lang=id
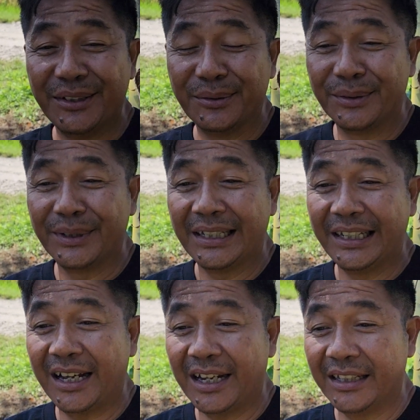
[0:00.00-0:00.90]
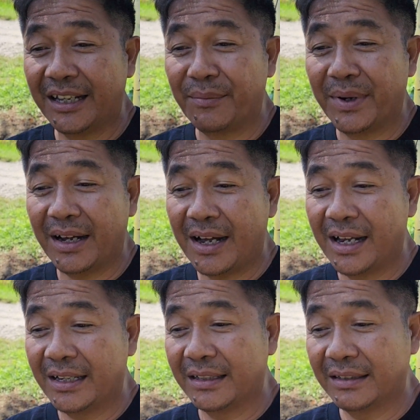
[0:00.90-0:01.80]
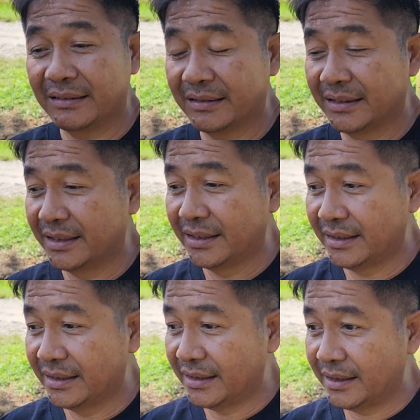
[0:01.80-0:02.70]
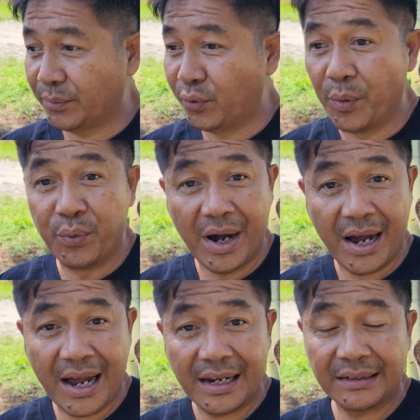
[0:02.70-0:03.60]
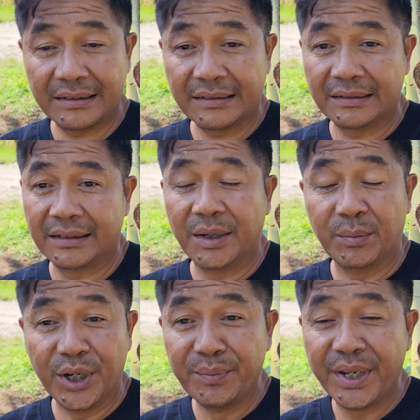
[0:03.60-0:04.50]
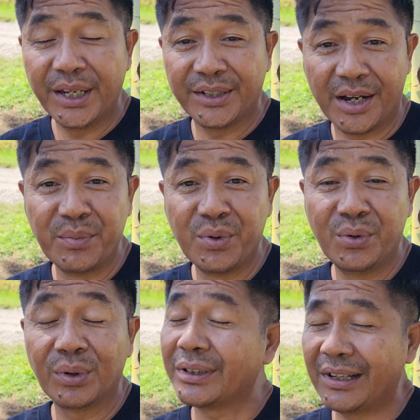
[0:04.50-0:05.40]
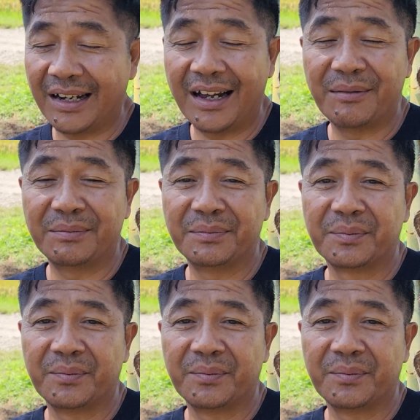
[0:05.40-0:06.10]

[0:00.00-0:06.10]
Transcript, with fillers: itu ketika kita makan buah-buahan limbing jambu tanam